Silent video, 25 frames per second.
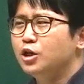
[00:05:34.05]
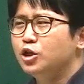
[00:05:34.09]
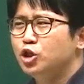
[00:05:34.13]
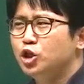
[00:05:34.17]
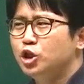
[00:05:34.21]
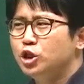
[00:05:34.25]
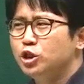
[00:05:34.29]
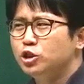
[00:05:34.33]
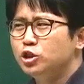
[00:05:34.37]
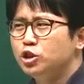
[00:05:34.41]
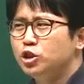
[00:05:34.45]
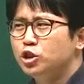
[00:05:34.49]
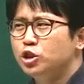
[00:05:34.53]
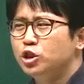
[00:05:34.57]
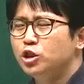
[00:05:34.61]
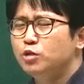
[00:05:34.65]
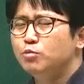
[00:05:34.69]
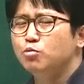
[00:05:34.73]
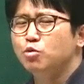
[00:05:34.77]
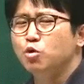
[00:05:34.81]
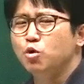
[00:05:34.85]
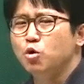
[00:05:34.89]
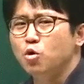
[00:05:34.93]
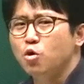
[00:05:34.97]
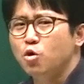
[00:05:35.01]
팅팅이
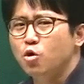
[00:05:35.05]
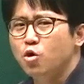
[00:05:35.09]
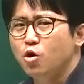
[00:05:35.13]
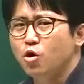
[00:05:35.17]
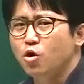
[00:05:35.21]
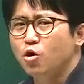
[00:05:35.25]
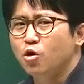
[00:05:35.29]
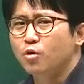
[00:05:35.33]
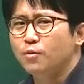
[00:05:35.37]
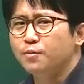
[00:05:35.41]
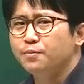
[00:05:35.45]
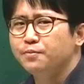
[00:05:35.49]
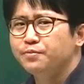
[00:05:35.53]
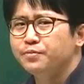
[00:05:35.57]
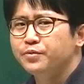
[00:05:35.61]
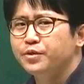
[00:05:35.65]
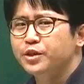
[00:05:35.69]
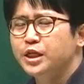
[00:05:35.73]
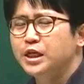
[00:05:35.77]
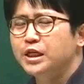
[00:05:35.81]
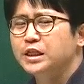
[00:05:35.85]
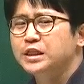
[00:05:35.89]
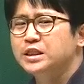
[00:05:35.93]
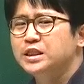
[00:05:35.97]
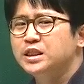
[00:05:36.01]
뭐
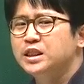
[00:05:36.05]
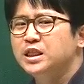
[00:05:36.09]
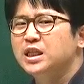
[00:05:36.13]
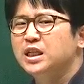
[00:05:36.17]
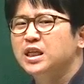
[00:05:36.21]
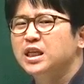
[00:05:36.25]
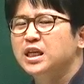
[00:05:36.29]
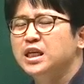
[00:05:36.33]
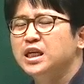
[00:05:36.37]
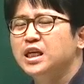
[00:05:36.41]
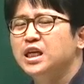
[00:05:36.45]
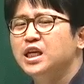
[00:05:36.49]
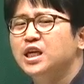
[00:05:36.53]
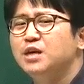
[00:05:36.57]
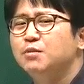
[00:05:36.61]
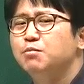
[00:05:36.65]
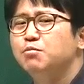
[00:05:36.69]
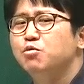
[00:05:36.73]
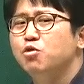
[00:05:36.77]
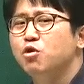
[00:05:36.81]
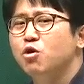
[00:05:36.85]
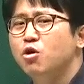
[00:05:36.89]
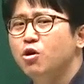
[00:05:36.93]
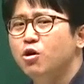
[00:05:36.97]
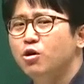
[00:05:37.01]
팅팅이
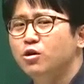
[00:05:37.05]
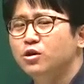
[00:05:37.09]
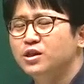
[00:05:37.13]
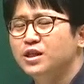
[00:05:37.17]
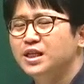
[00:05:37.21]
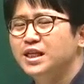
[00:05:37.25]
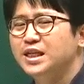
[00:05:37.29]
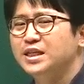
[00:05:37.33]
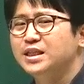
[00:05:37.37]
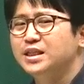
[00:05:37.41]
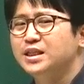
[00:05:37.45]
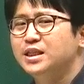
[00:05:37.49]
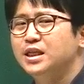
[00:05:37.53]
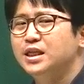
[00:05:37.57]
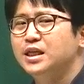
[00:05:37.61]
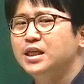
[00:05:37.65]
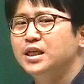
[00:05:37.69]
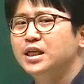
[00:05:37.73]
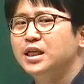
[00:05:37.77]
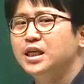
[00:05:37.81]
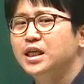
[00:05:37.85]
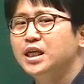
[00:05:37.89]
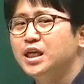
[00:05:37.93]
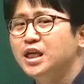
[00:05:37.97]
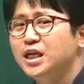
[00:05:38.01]
뭐
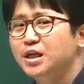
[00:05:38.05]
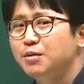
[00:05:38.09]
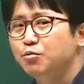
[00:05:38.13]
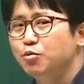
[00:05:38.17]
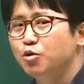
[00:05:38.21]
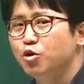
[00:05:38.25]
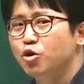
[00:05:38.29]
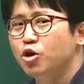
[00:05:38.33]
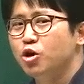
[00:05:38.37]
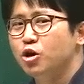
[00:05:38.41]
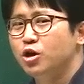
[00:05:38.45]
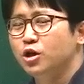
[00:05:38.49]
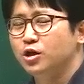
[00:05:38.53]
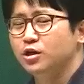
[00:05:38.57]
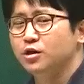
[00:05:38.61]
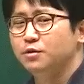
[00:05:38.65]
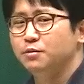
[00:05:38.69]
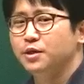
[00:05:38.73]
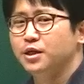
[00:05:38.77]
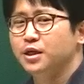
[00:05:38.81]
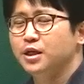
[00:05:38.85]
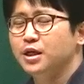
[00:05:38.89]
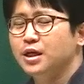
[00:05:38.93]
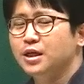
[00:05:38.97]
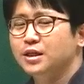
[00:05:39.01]
팅팅이 뭐
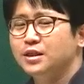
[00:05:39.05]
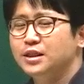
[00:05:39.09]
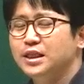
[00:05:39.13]
이러면